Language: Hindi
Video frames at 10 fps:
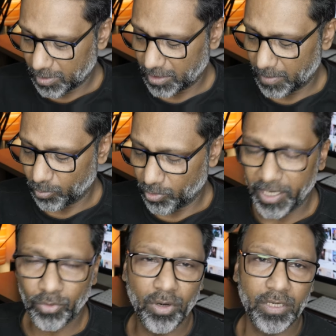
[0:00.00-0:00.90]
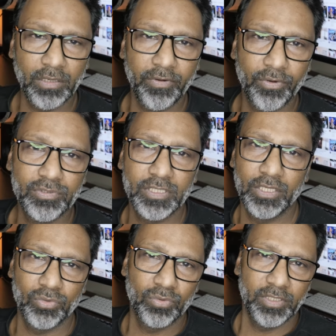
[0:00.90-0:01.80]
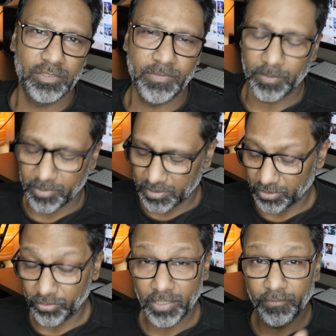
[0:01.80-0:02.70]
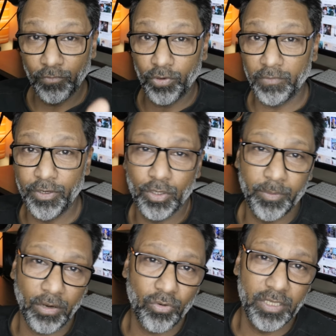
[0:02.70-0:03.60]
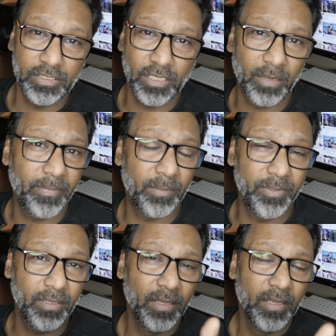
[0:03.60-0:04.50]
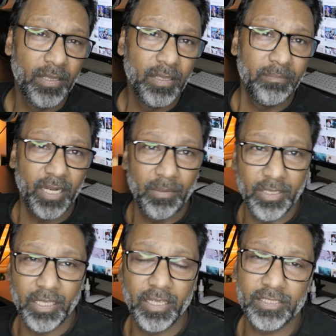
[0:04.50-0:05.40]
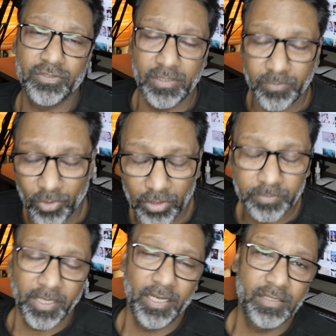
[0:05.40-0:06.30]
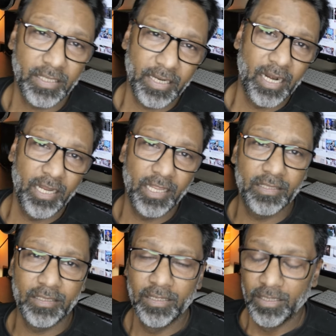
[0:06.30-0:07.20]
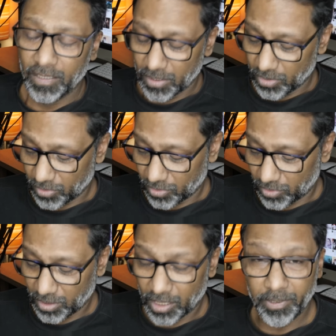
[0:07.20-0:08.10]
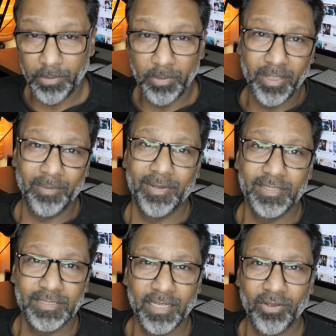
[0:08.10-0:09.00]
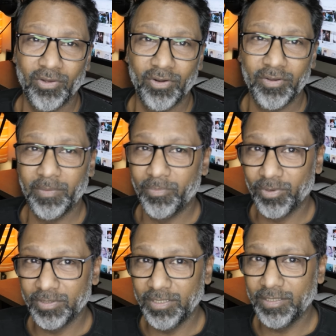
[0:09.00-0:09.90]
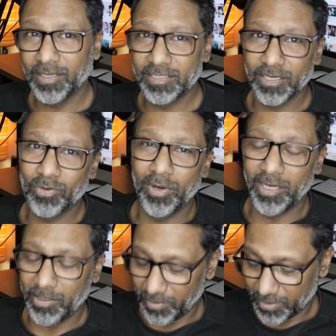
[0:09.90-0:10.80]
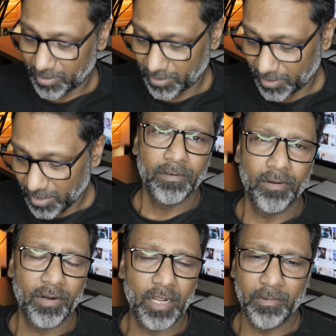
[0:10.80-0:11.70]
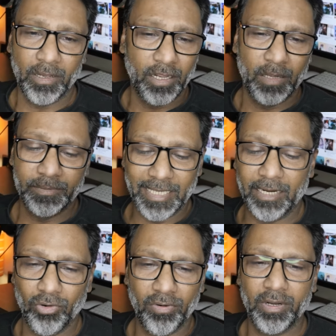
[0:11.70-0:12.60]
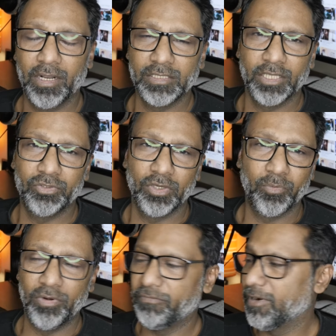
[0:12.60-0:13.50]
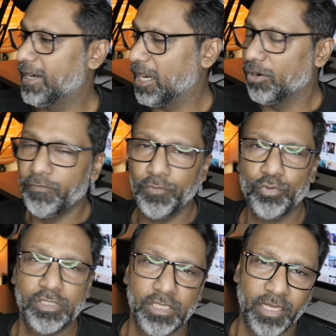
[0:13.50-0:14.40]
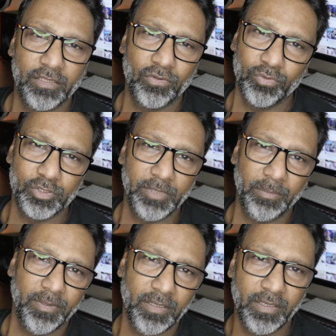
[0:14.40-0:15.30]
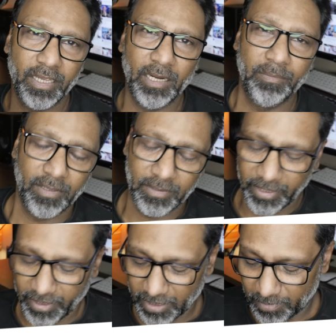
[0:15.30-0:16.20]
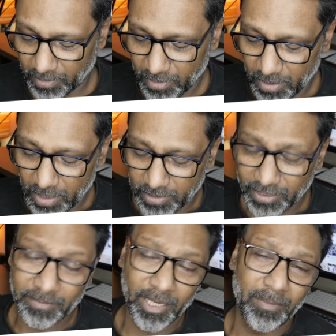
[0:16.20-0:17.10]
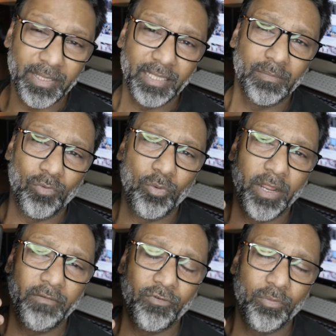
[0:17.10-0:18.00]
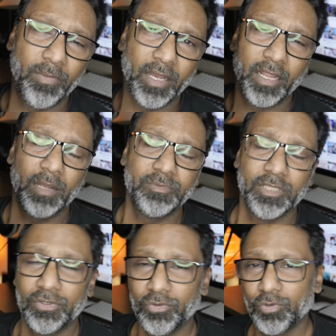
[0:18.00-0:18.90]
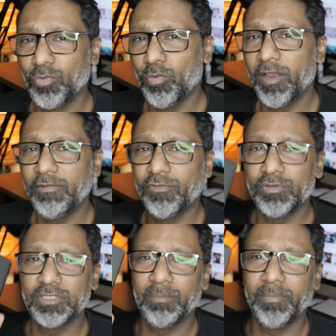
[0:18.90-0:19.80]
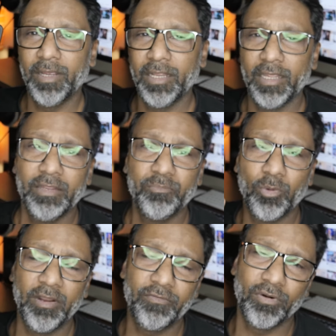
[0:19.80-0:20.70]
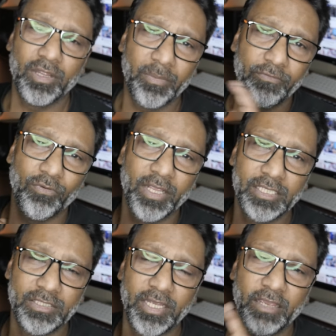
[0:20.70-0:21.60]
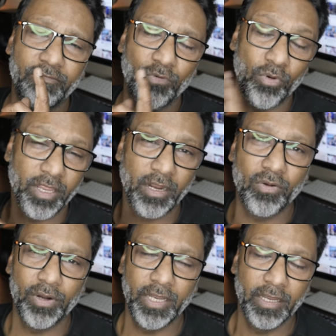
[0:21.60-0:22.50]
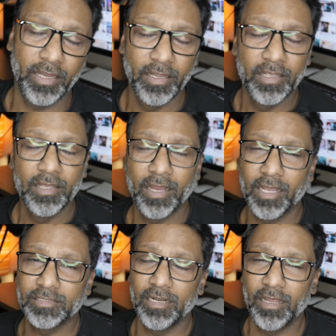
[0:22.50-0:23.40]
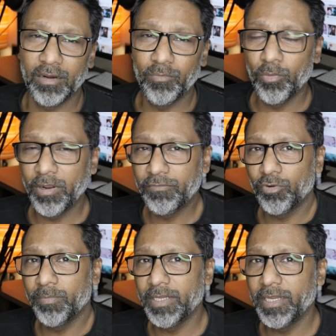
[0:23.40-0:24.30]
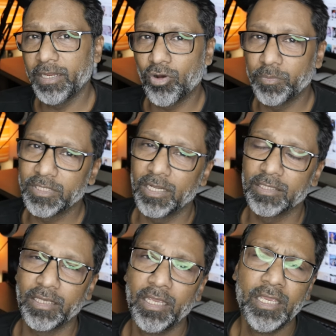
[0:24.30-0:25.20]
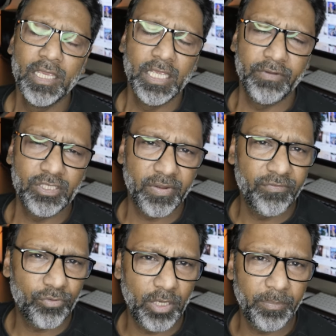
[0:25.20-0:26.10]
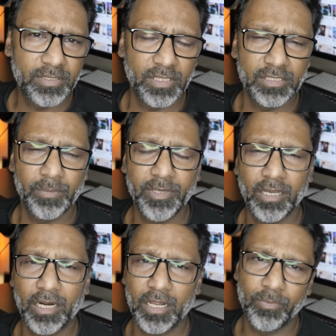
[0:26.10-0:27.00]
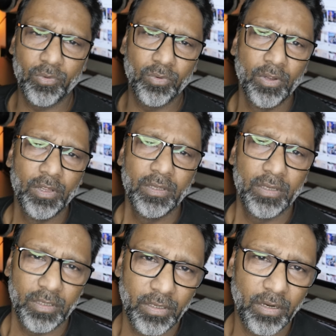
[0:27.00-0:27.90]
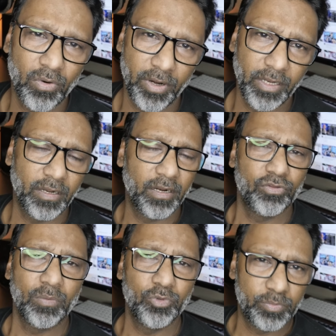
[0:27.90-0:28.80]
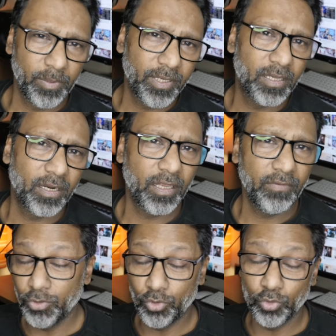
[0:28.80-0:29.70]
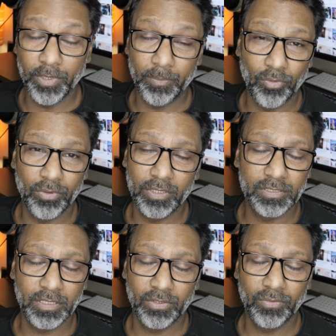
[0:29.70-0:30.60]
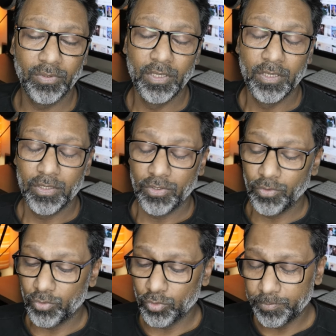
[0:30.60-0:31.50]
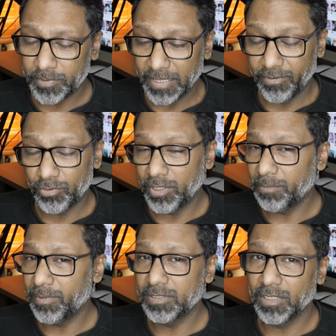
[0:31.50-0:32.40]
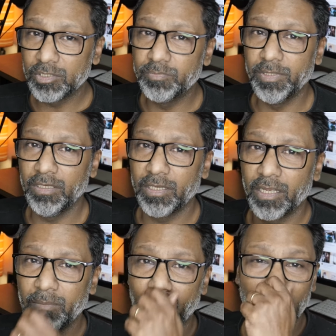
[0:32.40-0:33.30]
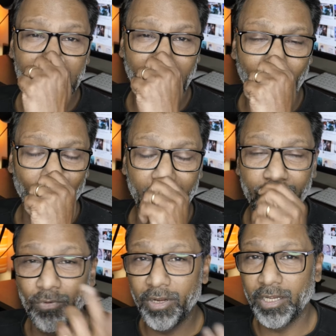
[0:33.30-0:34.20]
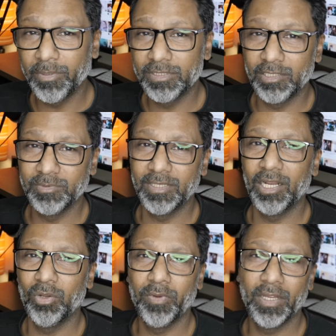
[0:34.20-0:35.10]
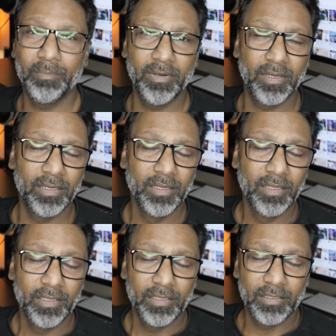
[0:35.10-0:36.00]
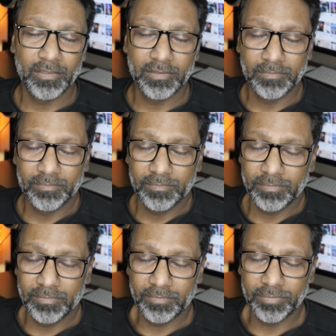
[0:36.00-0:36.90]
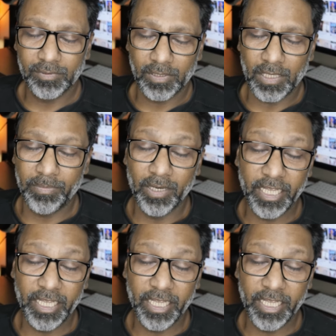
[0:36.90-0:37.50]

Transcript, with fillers: अगर आपको हाई क्वालिटी वीडियो चाहिए तो इसमें आप कर सकते हो ये फोर के वीडियो अभी रिकॉर्डिंग चल रहा है मैं अभी मैंने भी ये एक्चुअली बहुत पहले सेकेंड हैंड लिया था और अभी भी मेरे पास है और ये बहुत ही अच्छा क्वालिटी भी देता है और आप अगर आप स्टैंड रखना चाहते हो आपको डिफरेंट एंगल व्यूज़ चाहिए तो उसमें भी ये हेल्प करता है ये कैमरा जैसे मैंने बताया था मोबाइल फ़ोन में अगर आप चाहते हो तो मोबाइल फ़ोन से आप पहले मोबाइल फ़ोन का भी फुल एच है फोर के रिकॉर्डिंग है आजकल हर मोबाइल फ़ोन में ये एक ऑप्शन आता है इवन सेवन ट्वेंटी पिक्सल्स का भी अगर आपको रिकॉर्डिंग करना है तो आप उसमें भी करके यूट्यूब में अपलोड कर सकते हो यूट्यूब सेवन ट्वेंटी पिक्सल्स भी है बहुत सारे लोगों ने फोर एटी पिक्सल भी डाला हुए अपना आ, अपना